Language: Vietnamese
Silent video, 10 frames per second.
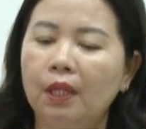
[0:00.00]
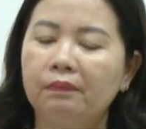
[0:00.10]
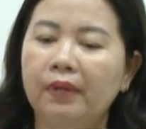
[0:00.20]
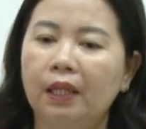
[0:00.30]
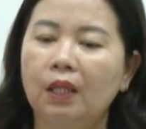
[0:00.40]

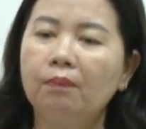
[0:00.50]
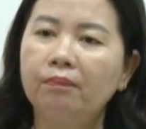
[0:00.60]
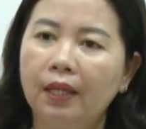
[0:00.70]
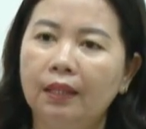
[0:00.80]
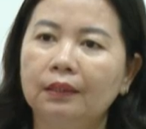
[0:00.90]
và
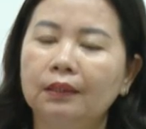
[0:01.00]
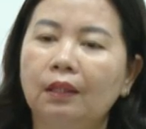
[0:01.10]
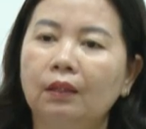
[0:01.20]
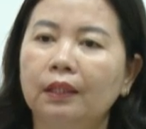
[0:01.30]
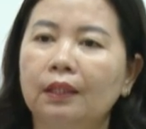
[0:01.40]
góp phần
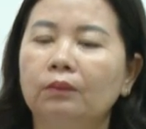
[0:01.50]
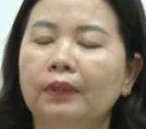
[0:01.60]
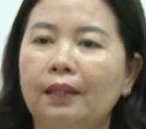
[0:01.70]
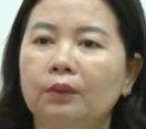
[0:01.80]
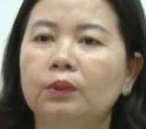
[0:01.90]
trong cái công
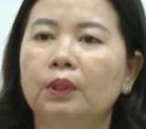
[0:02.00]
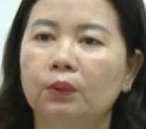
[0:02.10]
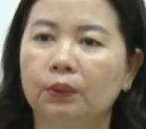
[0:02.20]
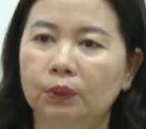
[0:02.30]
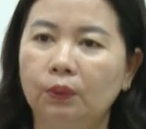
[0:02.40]
tác chuyển
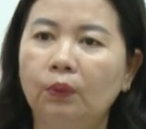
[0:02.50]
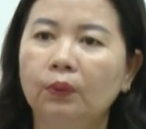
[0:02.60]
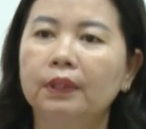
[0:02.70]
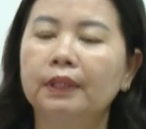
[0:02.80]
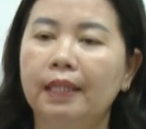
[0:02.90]
đổi số
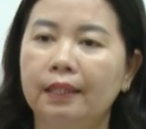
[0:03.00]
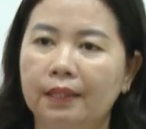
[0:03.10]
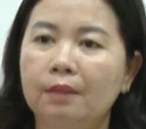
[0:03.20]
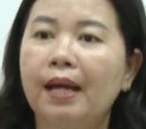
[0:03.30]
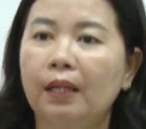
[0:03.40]
trên
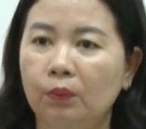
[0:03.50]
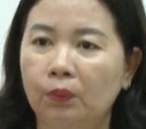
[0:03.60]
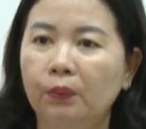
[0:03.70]
địa bàn của